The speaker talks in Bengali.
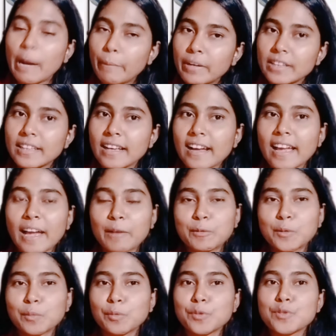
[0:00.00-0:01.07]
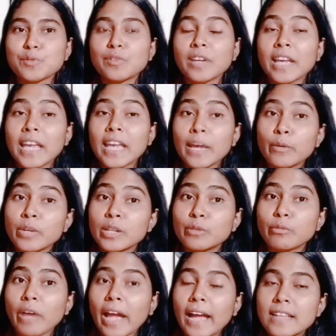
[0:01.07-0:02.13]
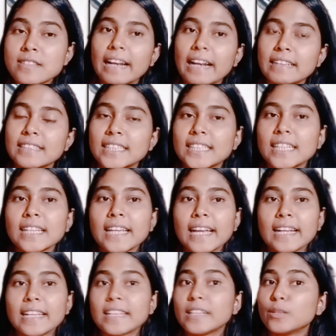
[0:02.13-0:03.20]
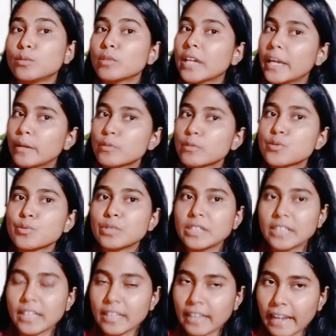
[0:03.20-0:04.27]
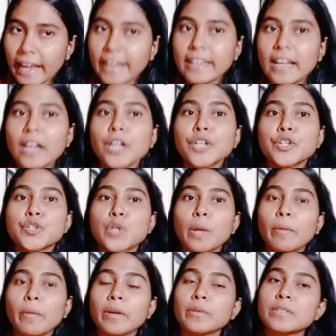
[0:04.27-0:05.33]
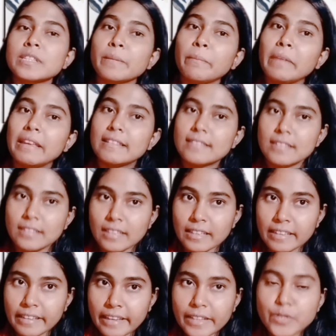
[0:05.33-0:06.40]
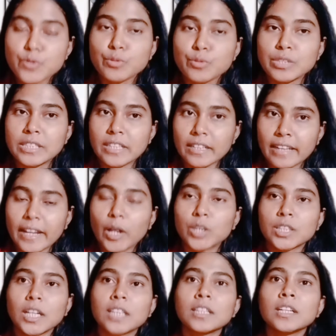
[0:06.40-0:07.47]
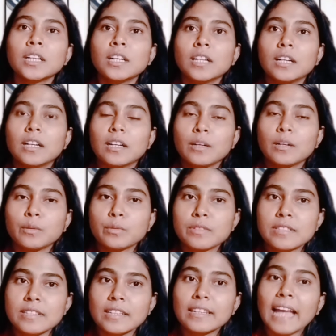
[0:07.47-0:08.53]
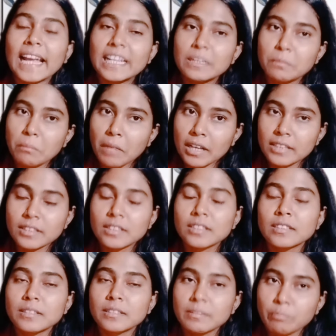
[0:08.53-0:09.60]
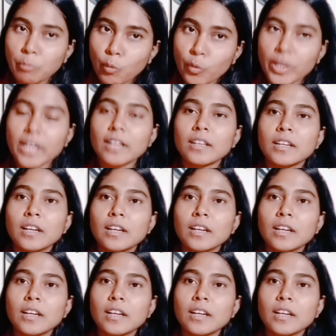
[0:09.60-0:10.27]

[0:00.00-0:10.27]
আমার দেখা এখনো পর্যন্ত কেউ কিন্তু অ্যান্টিনেটাল কেয়ারে কিন্তু কেউ ছুটিটা নেয় না সবাই হচ্ছে পিএনসিতে গিয়ে ছুটিটা নেয় অর্থাৎ হচ্ছে নাইন মান্থ পরে